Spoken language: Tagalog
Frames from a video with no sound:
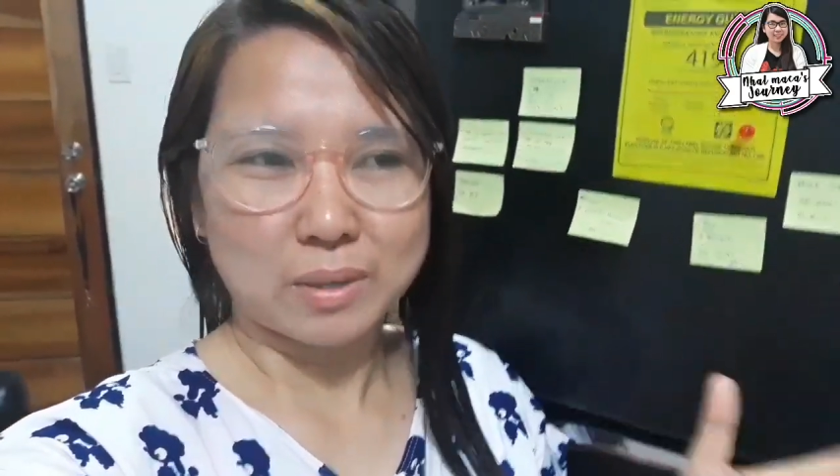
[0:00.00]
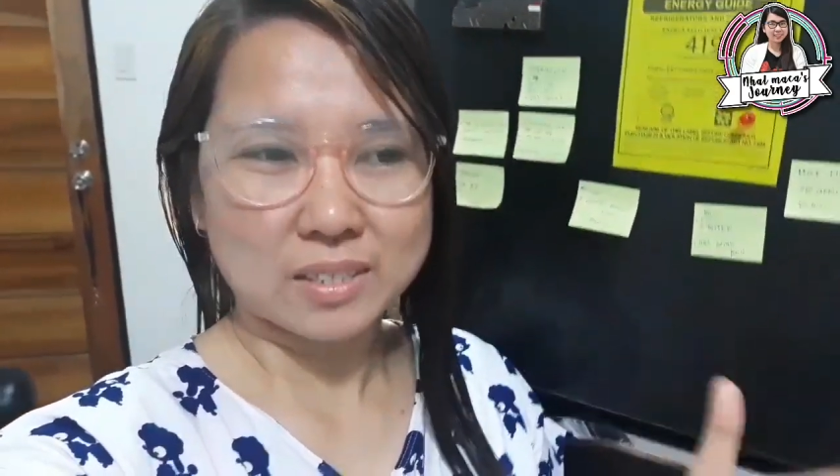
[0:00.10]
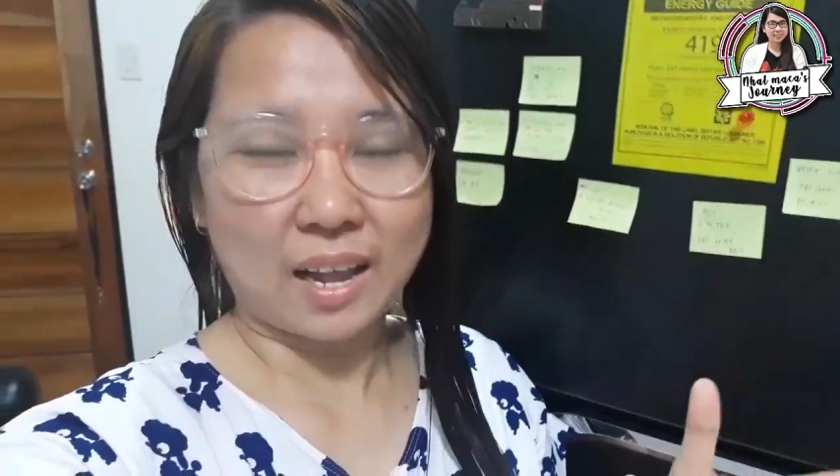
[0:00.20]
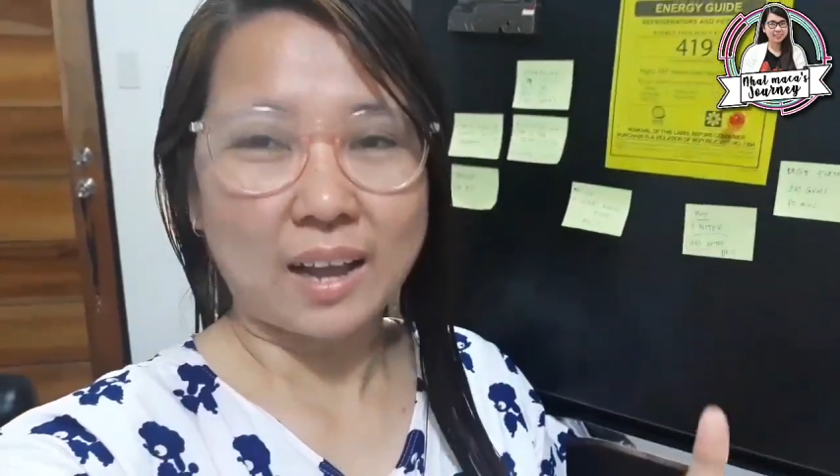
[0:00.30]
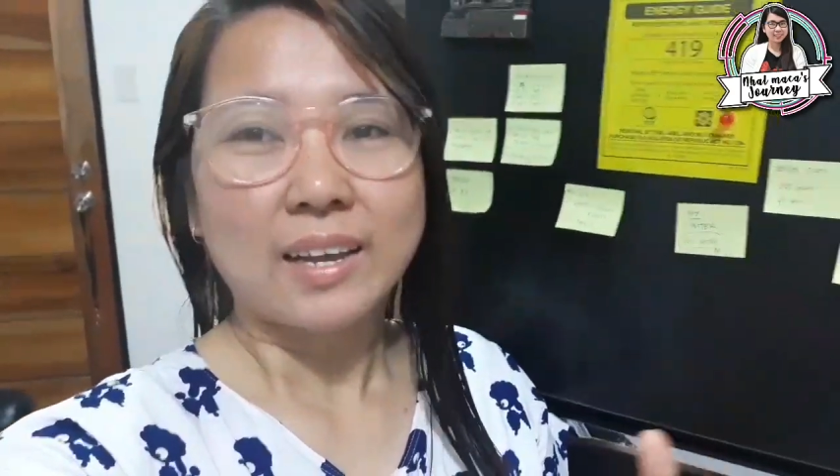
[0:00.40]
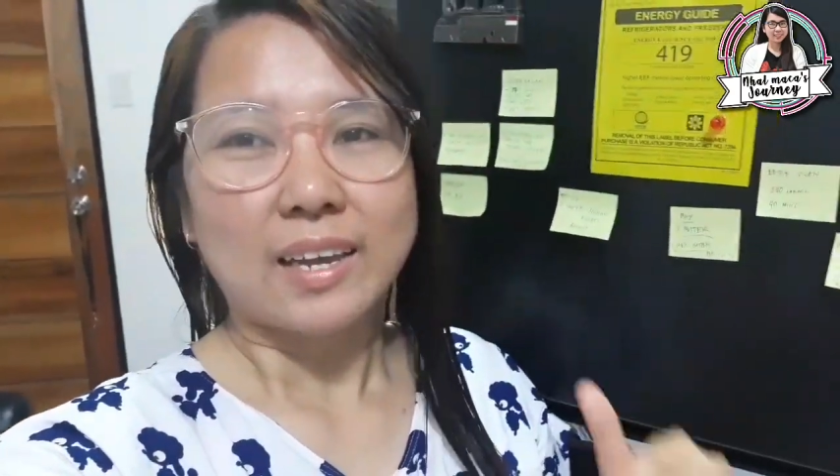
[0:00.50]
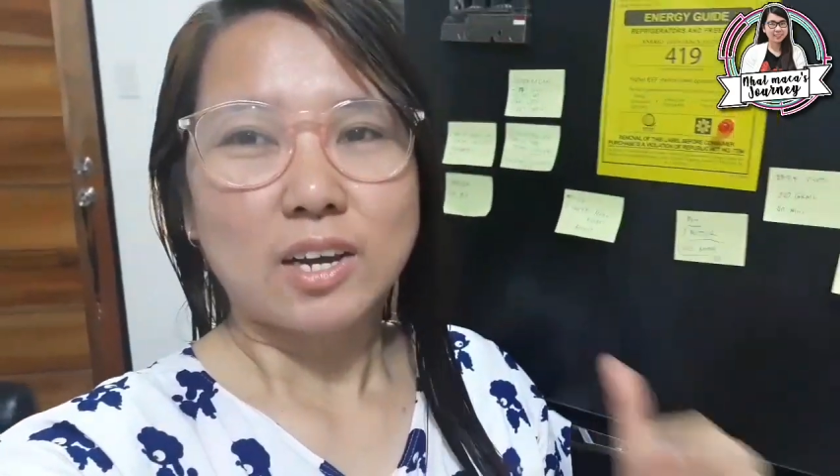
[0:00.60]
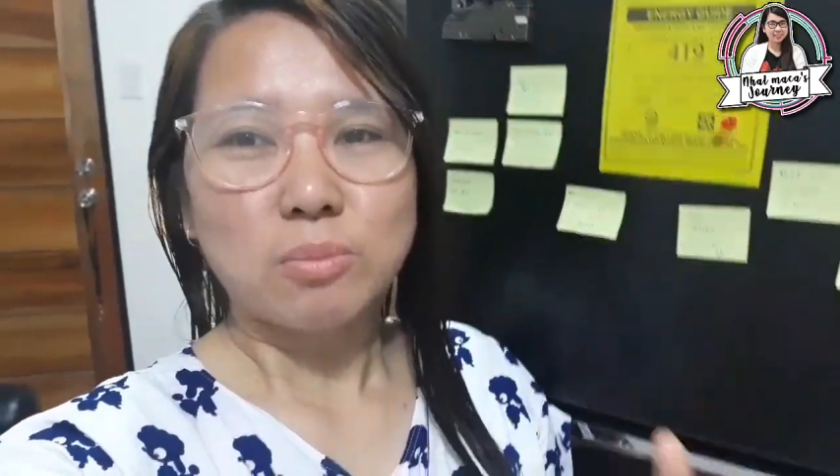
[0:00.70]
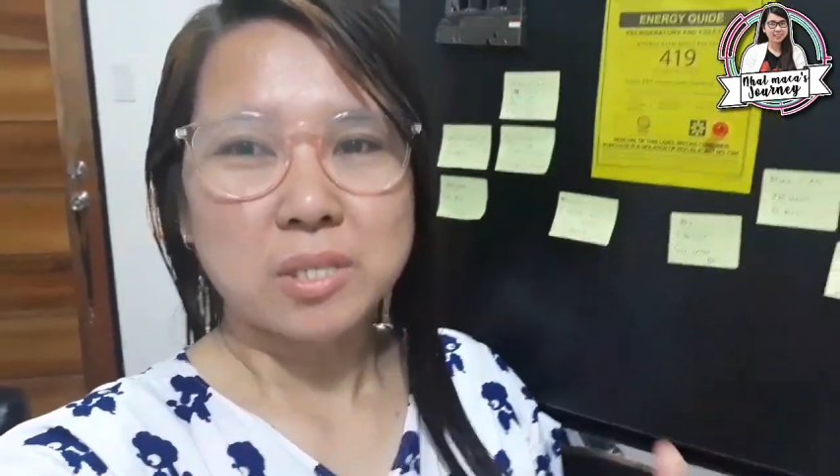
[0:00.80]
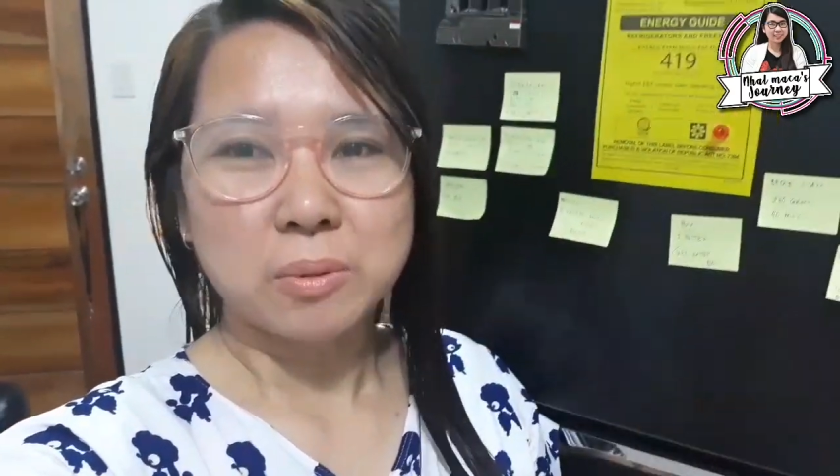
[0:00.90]
Basta,
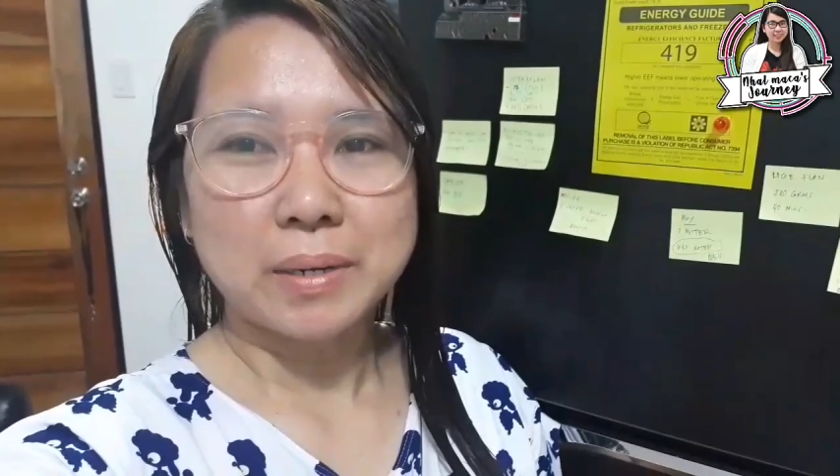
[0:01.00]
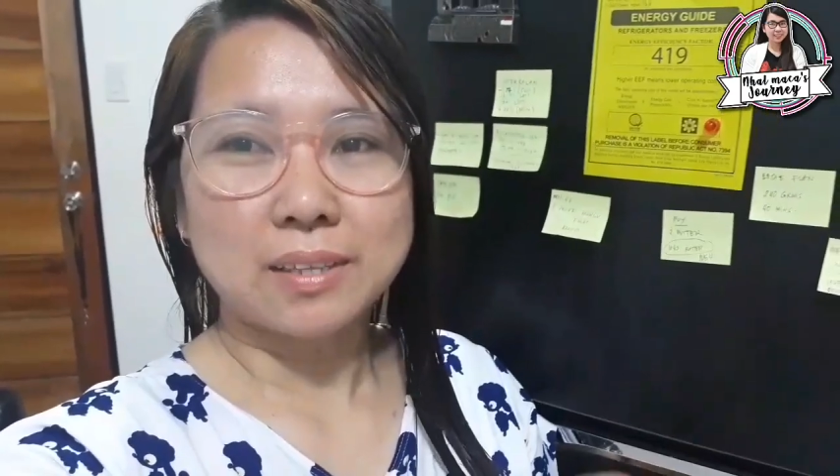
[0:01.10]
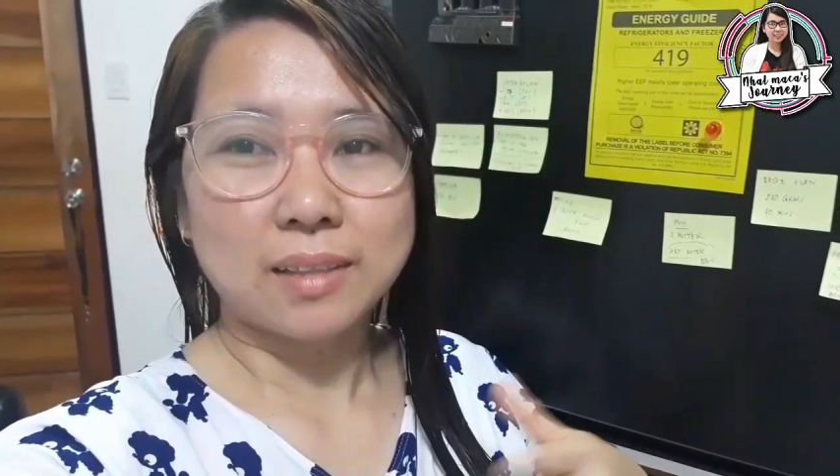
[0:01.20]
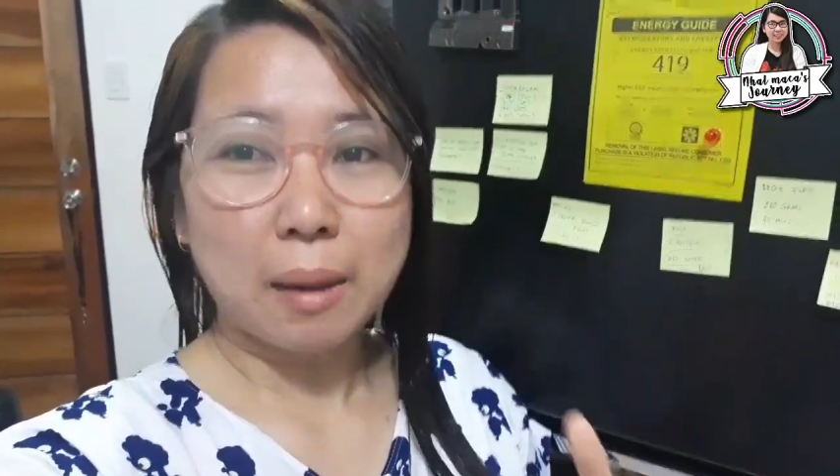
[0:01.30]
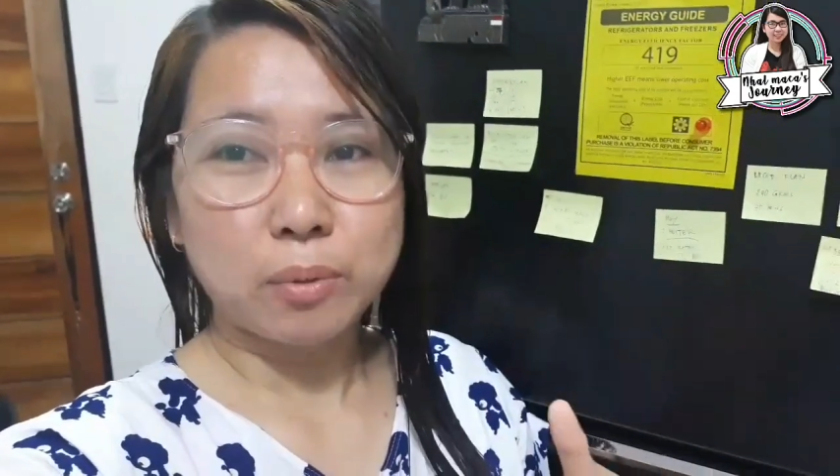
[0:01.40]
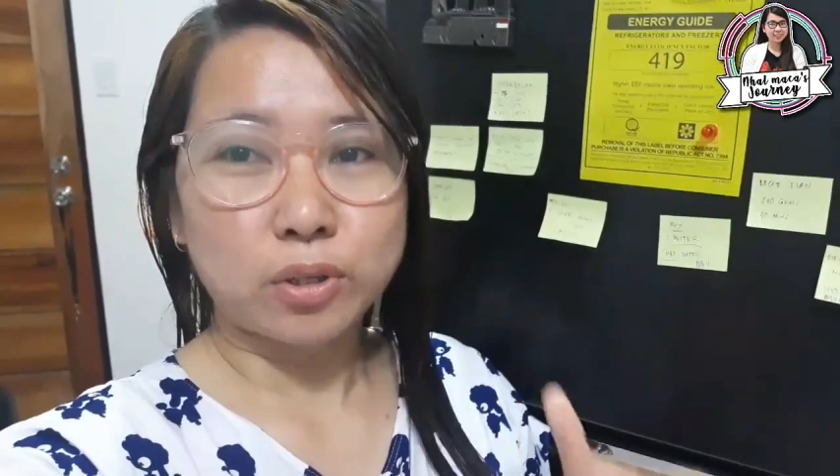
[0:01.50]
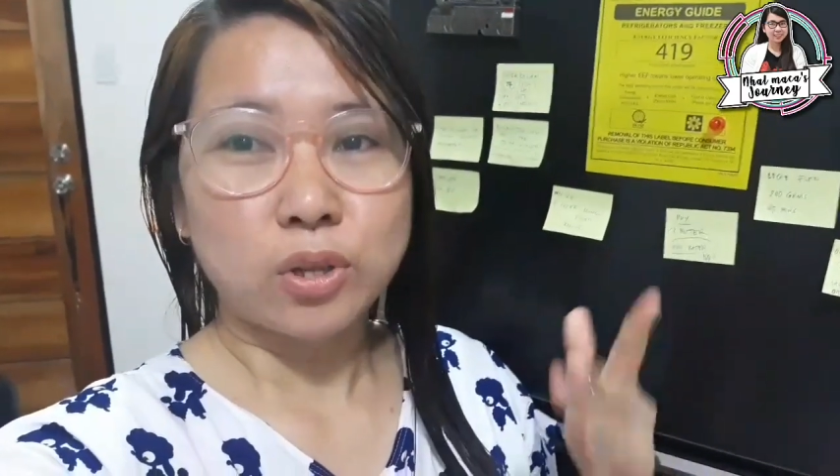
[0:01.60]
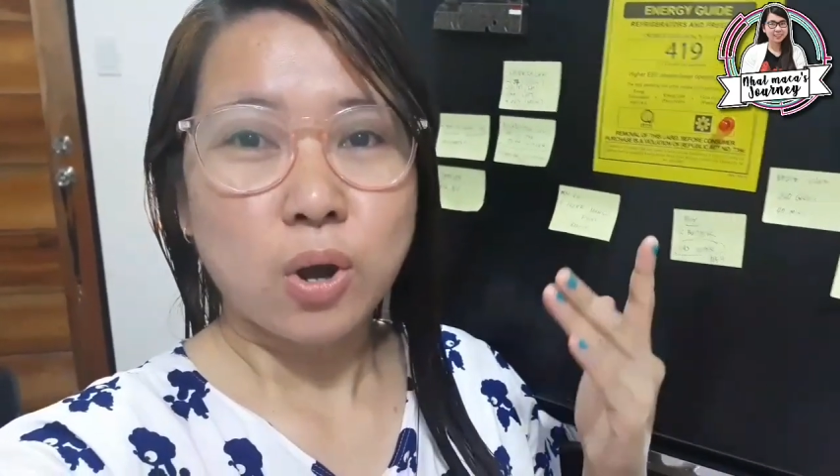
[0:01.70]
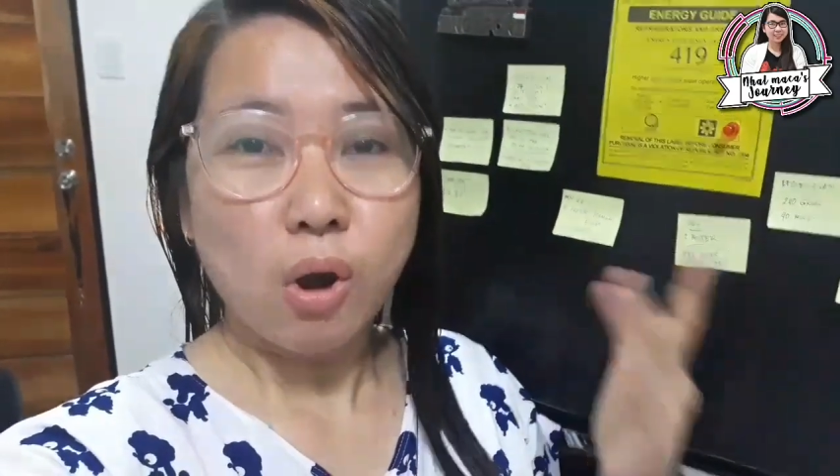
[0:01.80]
ikaw mismo magtatapon.